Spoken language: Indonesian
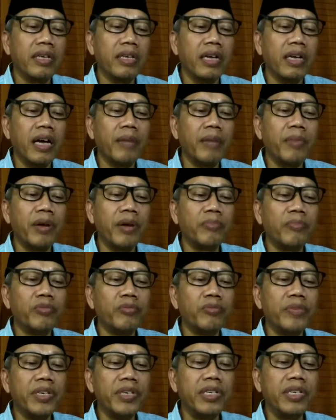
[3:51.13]
Kama
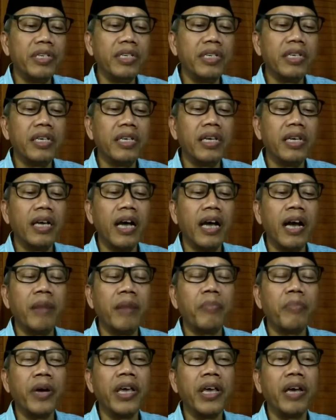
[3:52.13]
bumi,
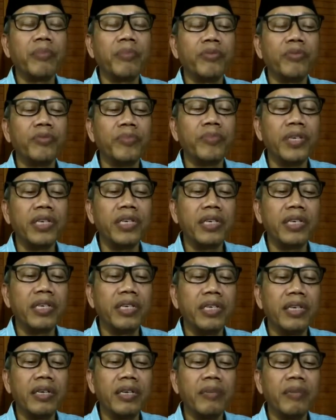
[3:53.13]
apaya bumi,
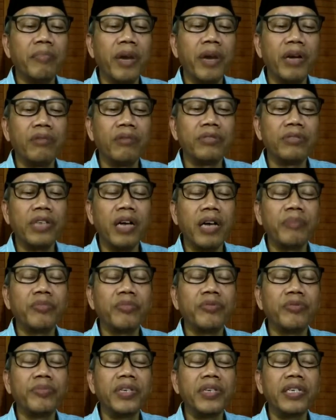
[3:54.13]
manusia
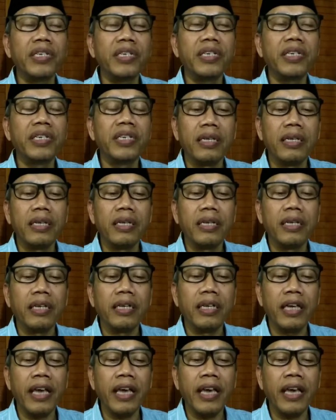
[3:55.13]
bumi,
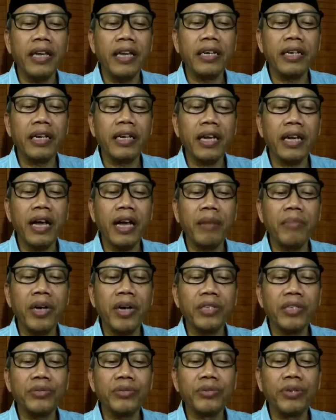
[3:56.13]
and
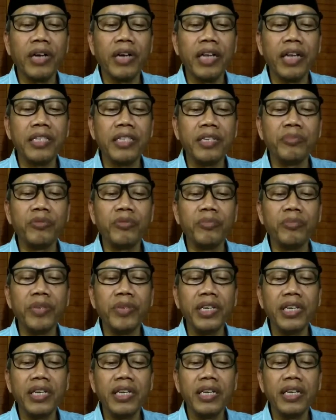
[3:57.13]
kamasugati
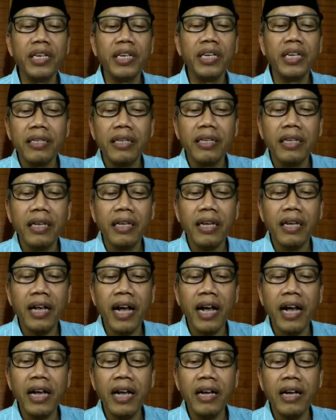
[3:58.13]
bumi
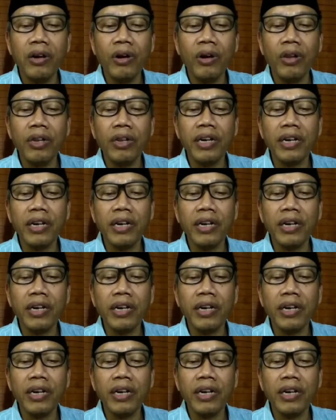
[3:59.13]
are all